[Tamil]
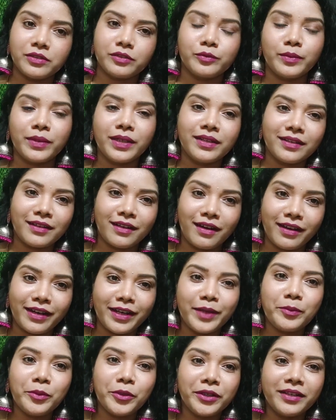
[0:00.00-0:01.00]
சும்மா
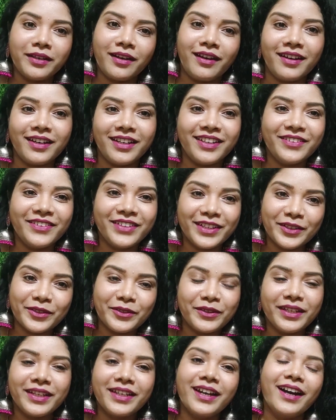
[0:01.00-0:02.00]
கார்லேயே போயிட்டு கார்லேயே
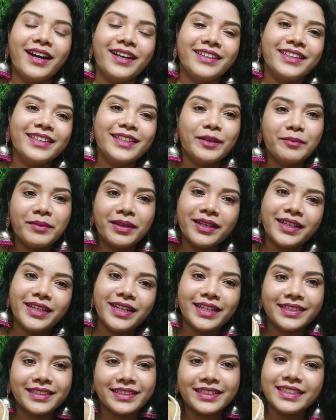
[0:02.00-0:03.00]
வரோம் இல்லையா அந்த மாதிரி
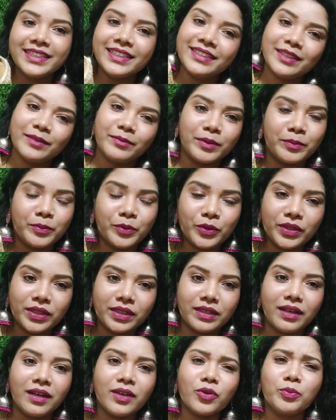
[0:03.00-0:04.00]
இடத்துக்கு இதை நம்ம
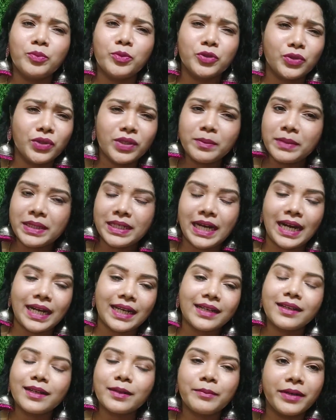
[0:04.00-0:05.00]
போட்டுக்கலாம் ரொம்ப தூரம் நம்ம
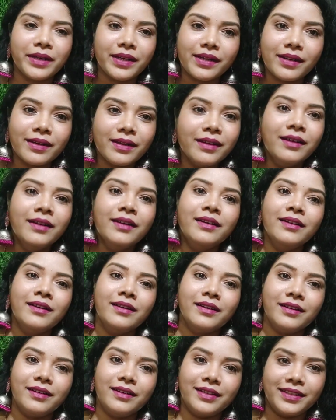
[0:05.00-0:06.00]
நடக்கிற மாதிரிலாம்
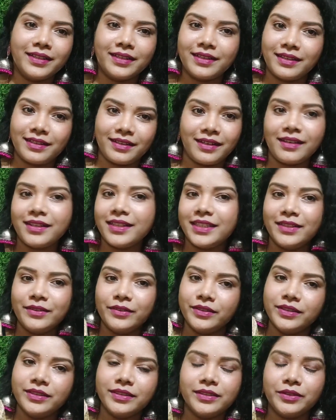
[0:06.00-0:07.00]
இருக்கிறதெல்லாம் இதை
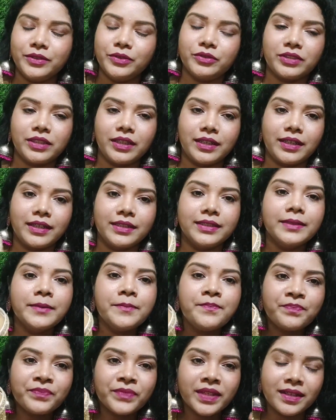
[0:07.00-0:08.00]
வந்து யூஸ் ஆகாது
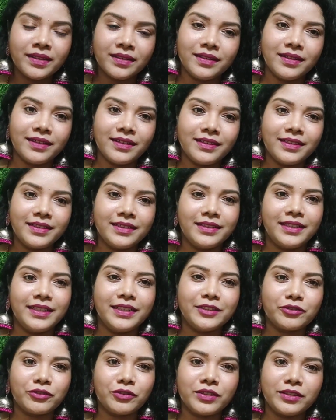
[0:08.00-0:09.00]
அண்ட்
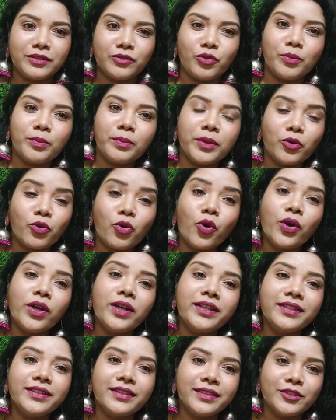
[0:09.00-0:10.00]
என்ன சொல்றது ரொம்ப
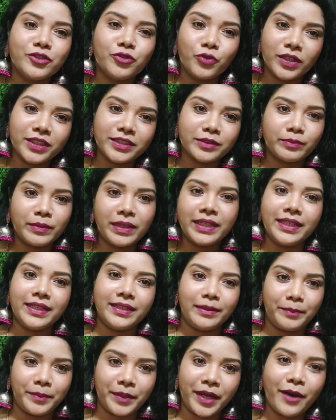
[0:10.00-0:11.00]
கோல்டு ஜுவல்ஸ் மாதிரி
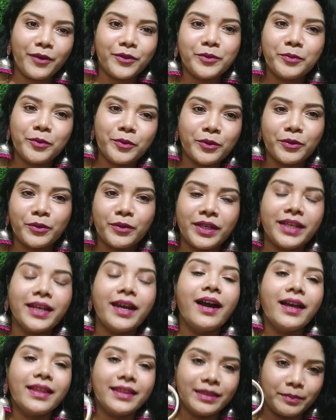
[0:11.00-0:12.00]
எப்பயாவது போடுறோம்
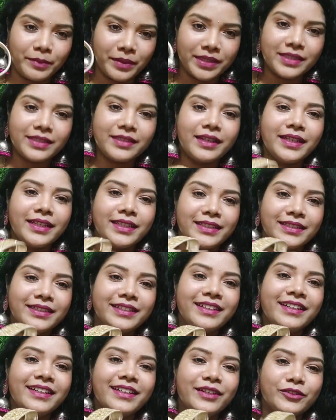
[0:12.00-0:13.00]
இல்லையா அந்த மாதிரி தான் இது
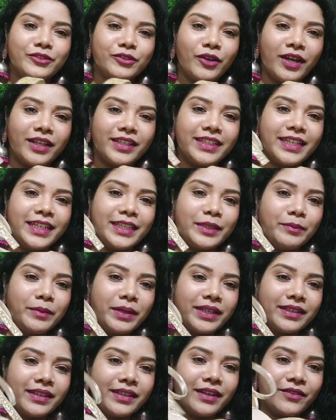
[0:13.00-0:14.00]
ஸோ அதுக்கேற்ற
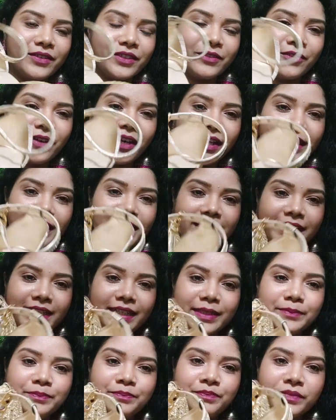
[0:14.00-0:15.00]
மாதிரி தான் நான் வந்து
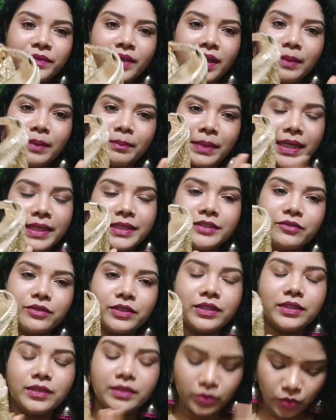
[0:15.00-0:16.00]
வாங்கியிருக்கேன் ப்ரைஸ்
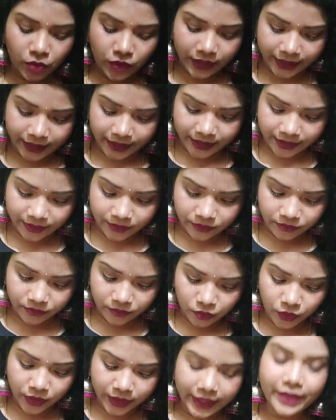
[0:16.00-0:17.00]
வந்து ஓகே
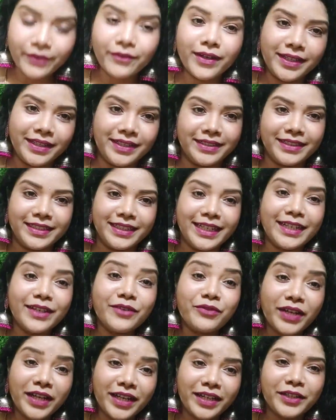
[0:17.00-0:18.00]
ஓகேவாக இருக்குது
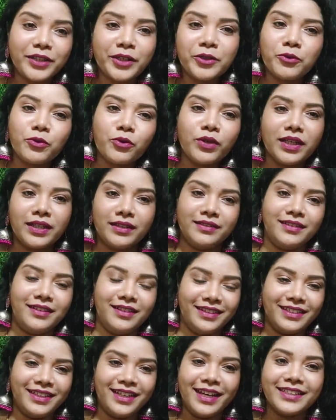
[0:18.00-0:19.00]
ஏன்னா ஃபைவ் ஹண்ட்ரட்குள்ள
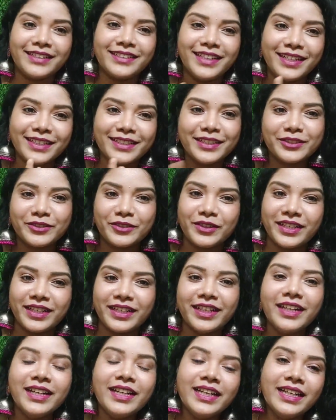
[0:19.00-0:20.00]
அதனால தான்
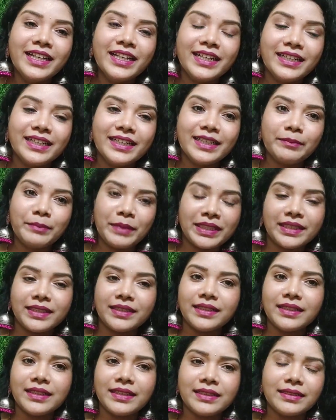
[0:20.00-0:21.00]
சொல்கிறேன் மற்ற
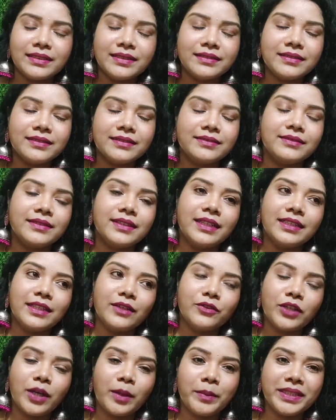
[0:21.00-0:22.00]

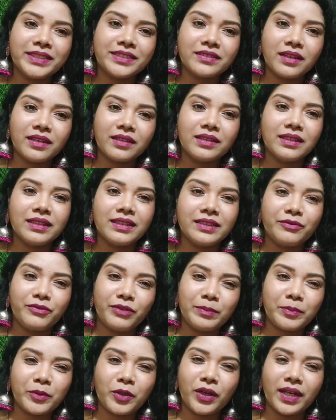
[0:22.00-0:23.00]
அதாவது அமேசான் அண்ட்
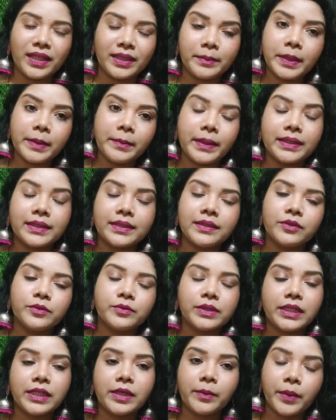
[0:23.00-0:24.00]
ஃப்ளிப்கார்ட் அந்த மாதிரி மற்ற
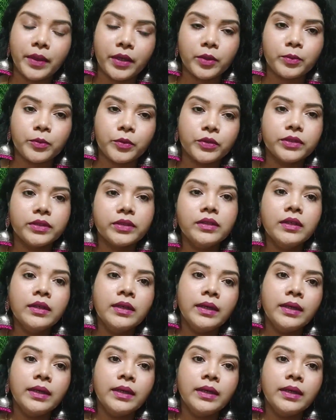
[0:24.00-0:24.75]
வெப்சைட்டில் பார்க்கும்போது